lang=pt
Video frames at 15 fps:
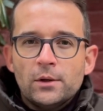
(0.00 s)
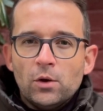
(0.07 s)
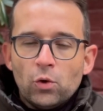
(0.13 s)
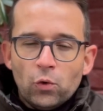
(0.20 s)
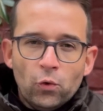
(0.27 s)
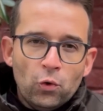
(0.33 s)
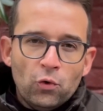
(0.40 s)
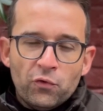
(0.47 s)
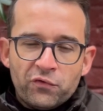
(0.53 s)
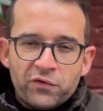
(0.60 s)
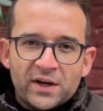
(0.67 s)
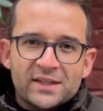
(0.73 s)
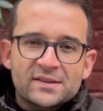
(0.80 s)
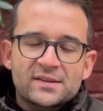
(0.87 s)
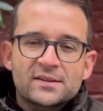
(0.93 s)

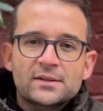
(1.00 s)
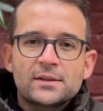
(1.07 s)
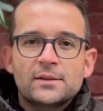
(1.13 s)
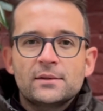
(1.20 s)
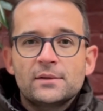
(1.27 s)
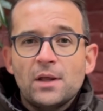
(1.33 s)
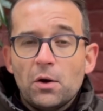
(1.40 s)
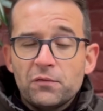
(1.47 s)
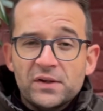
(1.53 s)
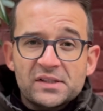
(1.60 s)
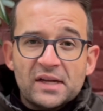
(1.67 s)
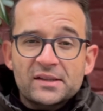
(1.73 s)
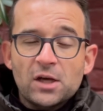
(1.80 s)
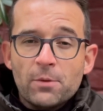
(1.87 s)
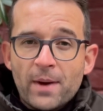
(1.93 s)
luvas, talvez
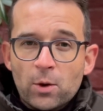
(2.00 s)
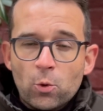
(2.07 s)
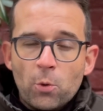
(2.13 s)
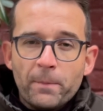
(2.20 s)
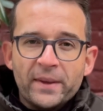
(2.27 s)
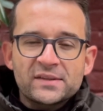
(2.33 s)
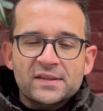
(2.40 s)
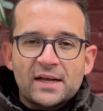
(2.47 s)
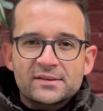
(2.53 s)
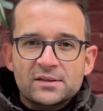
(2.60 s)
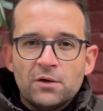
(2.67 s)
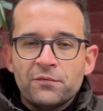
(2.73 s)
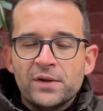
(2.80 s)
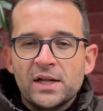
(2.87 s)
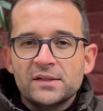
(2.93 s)
até uma
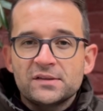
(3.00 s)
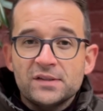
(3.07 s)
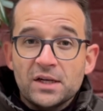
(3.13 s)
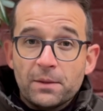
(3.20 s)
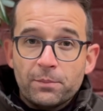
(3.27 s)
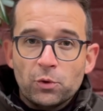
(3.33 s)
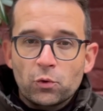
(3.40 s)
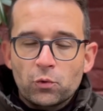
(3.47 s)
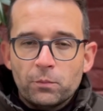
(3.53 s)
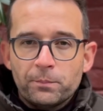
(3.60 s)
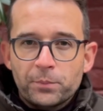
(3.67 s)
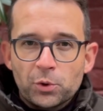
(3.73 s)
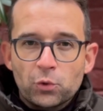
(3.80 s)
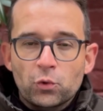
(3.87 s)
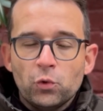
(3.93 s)
compensação financeira para
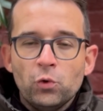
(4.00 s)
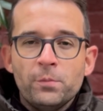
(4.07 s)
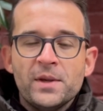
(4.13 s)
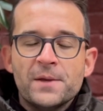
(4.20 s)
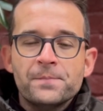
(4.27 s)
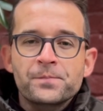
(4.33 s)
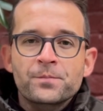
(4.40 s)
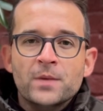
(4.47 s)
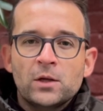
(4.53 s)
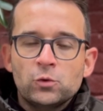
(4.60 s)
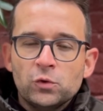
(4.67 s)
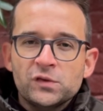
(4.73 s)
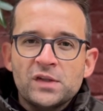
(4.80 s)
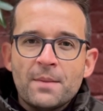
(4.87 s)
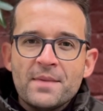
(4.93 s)
o clube
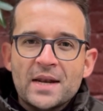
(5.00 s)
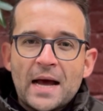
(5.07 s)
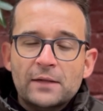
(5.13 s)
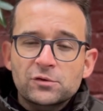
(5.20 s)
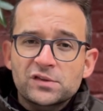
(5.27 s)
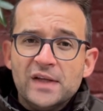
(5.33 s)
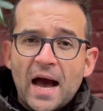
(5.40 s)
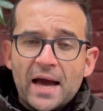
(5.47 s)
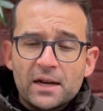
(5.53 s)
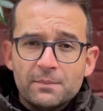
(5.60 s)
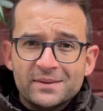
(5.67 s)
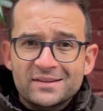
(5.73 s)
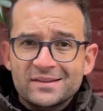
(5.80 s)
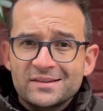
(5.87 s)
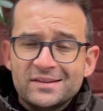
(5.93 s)
dos Emirados
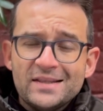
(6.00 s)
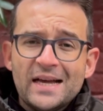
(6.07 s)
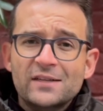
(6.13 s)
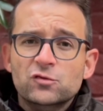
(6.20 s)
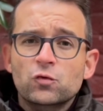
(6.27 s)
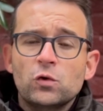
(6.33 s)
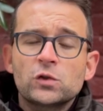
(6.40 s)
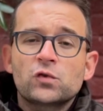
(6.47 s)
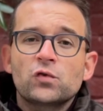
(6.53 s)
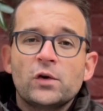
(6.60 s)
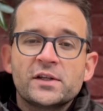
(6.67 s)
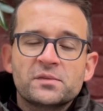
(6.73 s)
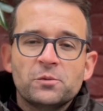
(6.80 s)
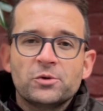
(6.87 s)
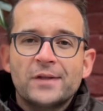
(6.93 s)
Árabes. Se as
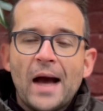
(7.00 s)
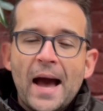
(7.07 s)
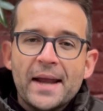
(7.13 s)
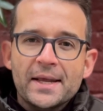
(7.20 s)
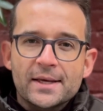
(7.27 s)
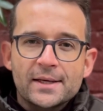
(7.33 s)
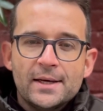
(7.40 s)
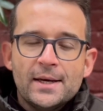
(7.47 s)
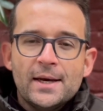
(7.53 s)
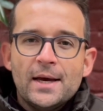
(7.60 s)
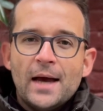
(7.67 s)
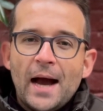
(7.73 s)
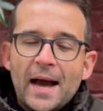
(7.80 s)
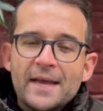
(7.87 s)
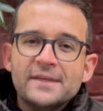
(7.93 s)
condições mudarem,
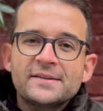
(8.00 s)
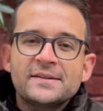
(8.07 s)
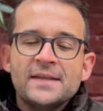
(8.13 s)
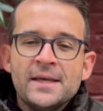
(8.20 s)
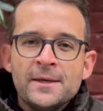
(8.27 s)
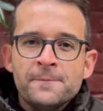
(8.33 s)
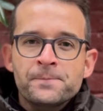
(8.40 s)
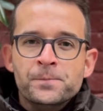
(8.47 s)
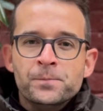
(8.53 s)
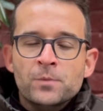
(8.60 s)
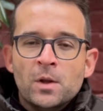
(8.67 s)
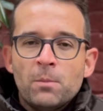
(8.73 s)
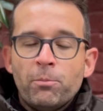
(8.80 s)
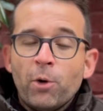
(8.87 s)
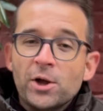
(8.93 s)
aí sim
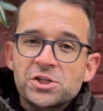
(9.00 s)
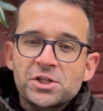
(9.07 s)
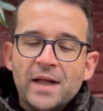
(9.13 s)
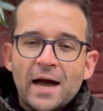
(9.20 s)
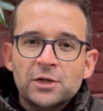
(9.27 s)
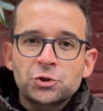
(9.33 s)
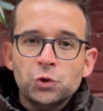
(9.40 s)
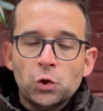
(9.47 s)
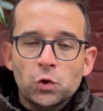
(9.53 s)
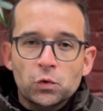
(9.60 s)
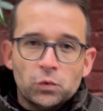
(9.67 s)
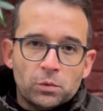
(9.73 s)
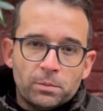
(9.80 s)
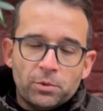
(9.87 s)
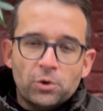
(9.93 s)
pode dar
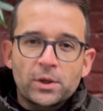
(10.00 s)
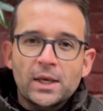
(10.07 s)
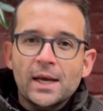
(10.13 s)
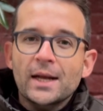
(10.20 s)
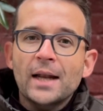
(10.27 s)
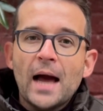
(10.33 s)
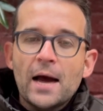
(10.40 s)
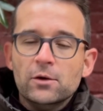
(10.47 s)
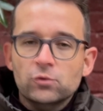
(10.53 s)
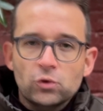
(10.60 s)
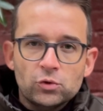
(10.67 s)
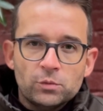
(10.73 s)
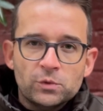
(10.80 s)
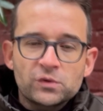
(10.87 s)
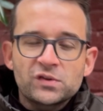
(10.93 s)
jogo, porque, claro,
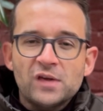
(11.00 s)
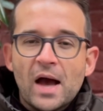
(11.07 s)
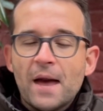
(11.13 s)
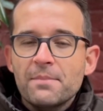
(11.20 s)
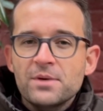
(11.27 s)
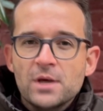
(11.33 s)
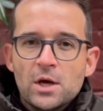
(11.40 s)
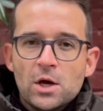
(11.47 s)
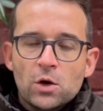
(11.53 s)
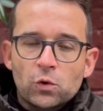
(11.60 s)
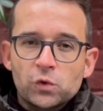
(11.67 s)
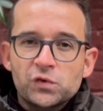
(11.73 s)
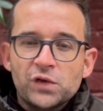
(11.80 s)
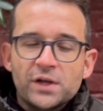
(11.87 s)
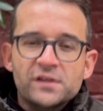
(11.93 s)
todo mundo sabe, o
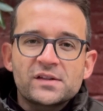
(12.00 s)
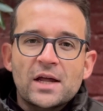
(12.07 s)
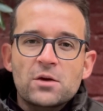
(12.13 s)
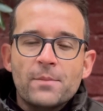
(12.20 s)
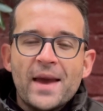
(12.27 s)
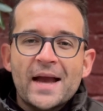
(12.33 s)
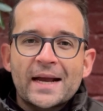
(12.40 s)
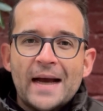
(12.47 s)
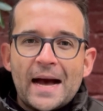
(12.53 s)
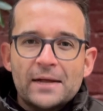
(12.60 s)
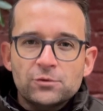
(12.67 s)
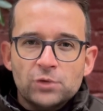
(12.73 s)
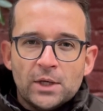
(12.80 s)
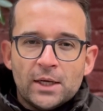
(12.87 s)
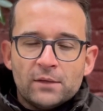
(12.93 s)
Cruzeiro está no
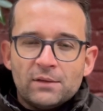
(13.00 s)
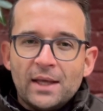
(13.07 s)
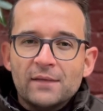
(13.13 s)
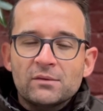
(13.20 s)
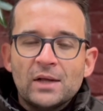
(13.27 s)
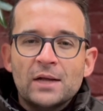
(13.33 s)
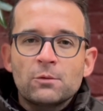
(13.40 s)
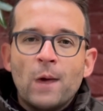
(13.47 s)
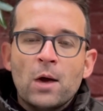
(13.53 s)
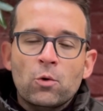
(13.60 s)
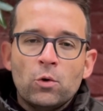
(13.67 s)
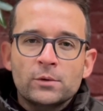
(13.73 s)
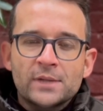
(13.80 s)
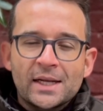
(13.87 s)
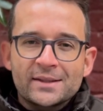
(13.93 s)
mercado tentando a
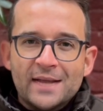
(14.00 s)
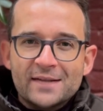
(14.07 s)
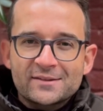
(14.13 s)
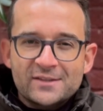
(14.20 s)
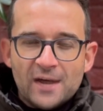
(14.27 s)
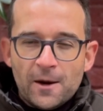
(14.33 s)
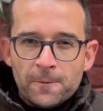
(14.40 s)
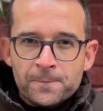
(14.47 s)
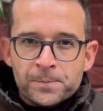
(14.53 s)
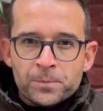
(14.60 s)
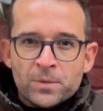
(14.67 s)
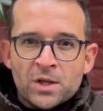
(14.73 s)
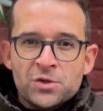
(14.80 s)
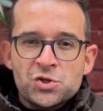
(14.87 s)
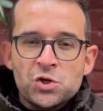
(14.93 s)
contratação
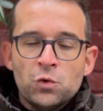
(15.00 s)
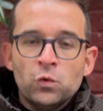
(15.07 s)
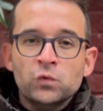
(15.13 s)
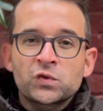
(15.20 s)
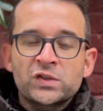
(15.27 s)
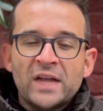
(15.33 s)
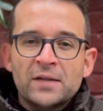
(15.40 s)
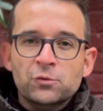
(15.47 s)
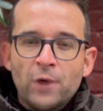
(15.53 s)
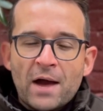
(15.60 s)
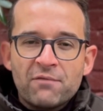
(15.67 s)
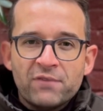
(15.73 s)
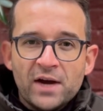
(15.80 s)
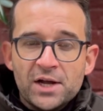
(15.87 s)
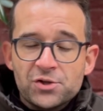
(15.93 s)
de um
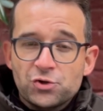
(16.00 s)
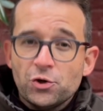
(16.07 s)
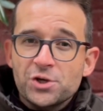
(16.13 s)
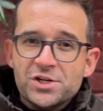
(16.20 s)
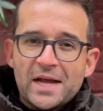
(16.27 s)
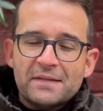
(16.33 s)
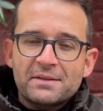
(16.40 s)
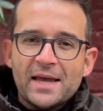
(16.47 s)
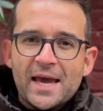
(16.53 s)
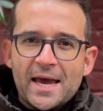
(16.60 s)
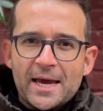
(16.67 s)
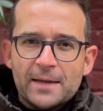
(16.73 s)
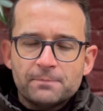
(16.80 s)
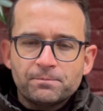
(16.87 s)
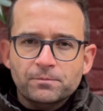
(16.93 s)
centroavante. Hoje
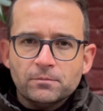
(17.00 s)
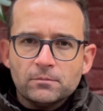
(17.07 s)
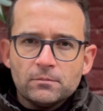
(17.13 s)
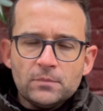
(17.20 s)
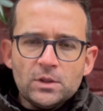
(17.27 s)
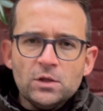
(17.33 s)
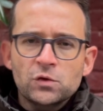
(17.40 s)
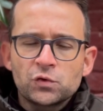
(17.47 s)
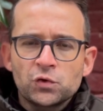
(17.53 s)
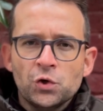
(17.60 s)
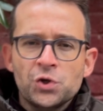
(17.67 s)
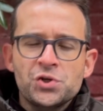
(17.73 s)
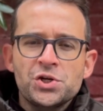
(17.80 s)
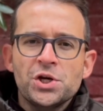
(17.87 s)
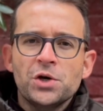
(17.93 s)
até
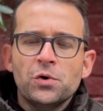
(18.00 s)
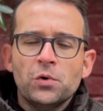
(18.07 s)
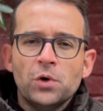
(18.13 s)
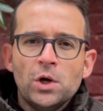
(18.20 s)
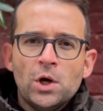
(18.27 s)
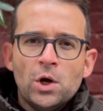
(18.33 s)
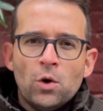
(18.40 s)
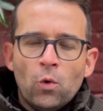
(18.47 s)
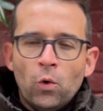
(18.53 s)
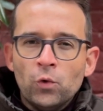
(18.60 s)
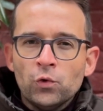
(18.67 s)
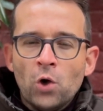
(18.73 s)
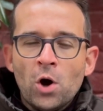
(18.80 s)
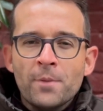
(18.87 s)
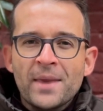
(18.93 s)
surgiu um
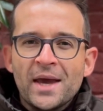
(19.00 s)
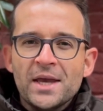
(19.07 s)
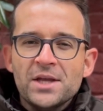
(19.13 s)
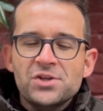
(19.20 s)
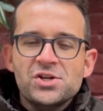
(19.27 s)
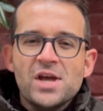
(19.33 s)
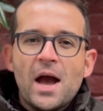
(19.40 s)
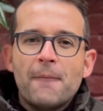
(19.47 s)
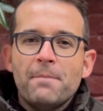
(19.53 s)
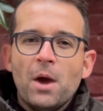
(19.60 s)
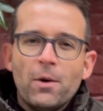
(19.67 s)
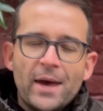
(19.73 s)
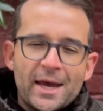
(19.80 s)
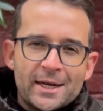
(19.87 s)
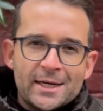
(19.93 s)
nome aí de
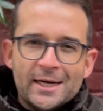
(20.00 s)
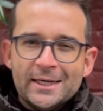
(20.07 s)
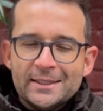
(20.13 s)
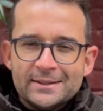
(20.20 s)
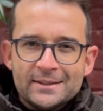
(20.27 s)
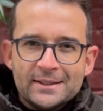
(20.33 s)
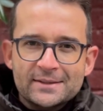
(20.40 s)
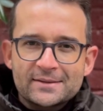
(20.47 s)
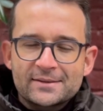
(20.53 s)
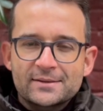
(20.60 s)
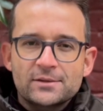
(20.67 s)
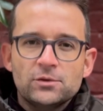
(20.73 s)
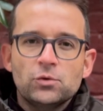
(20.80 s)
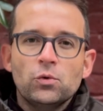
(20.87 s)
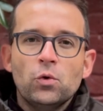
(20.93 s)
Abel Hernandes,
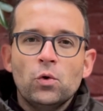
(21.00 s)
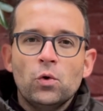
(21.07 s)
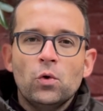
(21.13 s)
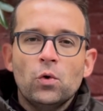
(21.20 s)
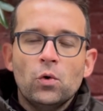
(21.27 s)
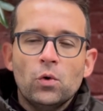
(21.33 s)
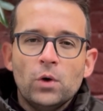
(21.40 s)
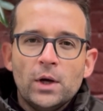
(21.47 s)
do,